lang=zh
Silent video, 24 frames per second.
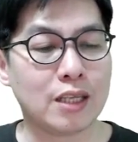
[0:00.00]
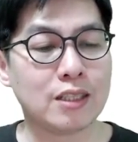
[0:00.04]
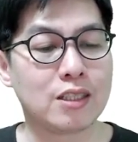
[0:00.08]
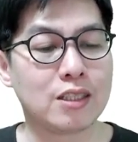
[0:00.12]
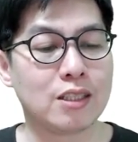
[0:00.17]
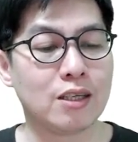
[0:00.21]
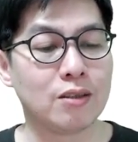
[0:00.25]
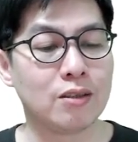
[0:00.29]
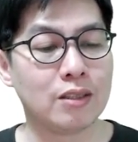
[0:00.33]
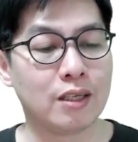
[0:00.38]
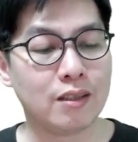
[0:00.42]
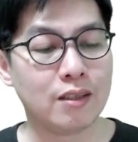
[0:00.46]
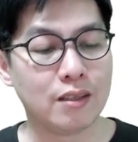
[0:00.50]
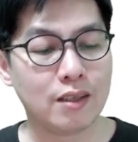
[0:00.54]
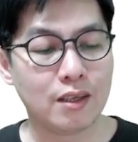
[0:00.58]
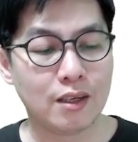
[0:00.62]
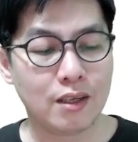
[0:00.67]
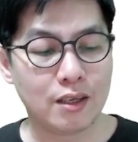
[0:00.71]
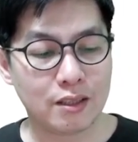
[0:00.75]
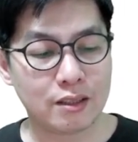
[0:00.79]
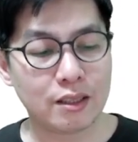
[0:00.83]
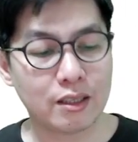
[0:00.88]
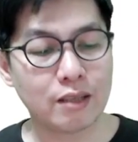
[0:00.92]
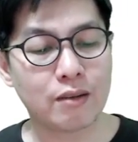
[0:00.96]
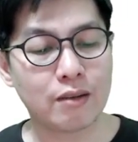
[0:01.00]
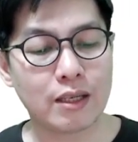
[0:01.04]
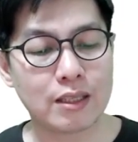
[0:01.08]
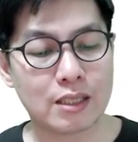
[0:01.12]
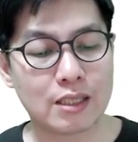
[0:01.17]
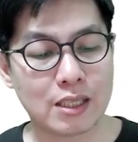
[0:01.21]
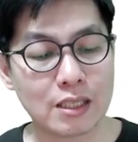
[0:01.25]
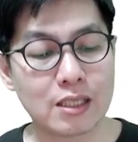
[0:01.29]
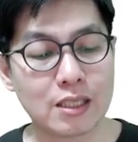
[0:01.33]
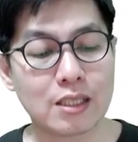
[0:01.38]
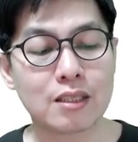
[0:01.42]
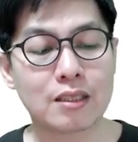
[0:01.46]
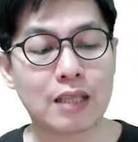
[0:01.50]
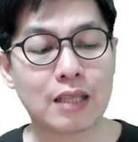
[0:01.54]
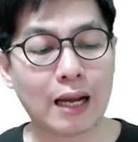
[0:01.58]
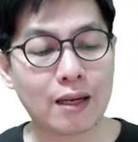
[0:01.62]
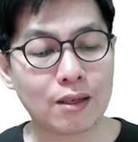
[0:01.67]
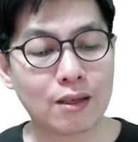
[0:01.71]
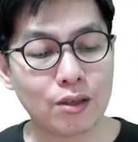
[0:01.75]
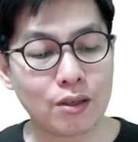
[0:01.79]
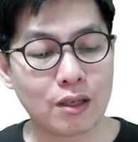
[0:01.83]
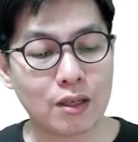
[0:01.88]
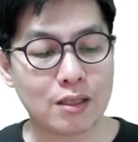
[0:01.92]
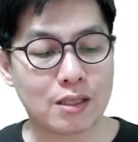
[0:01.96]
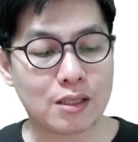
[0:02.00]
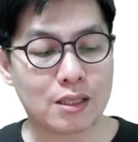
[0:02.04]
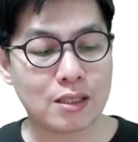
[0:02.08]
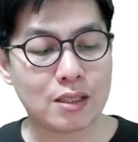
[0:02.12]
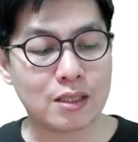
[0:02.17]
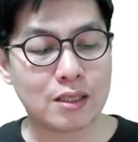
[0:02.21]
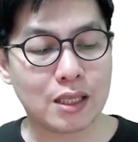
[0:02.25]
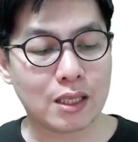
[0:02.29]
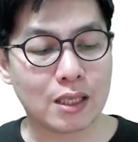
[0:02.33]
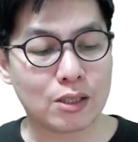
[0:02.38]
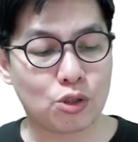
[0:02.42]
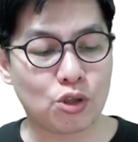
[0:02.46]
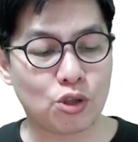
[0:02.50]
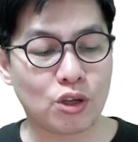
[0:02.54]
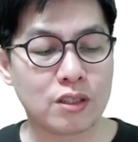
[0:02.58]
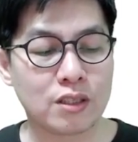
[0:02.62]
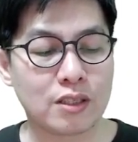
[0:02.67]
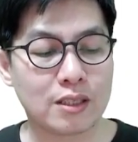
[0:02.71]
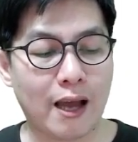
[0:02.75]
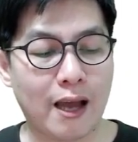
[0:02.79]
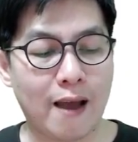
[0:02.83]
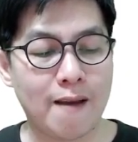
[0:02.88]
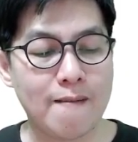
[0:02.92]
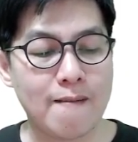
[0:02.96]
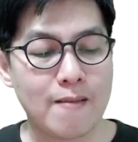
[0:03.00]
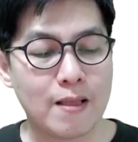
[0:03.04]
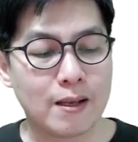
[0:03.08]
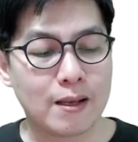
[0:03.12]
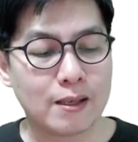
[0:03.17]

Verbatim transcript: 究呢，认为其实当掠食者存在，